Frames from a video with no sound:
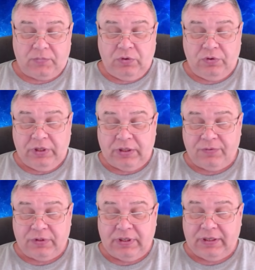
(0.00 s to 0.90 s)
И вот здесь
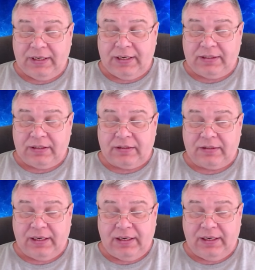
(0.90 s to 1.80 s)
возникает
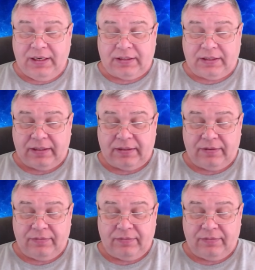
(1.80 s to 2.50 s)
загадка,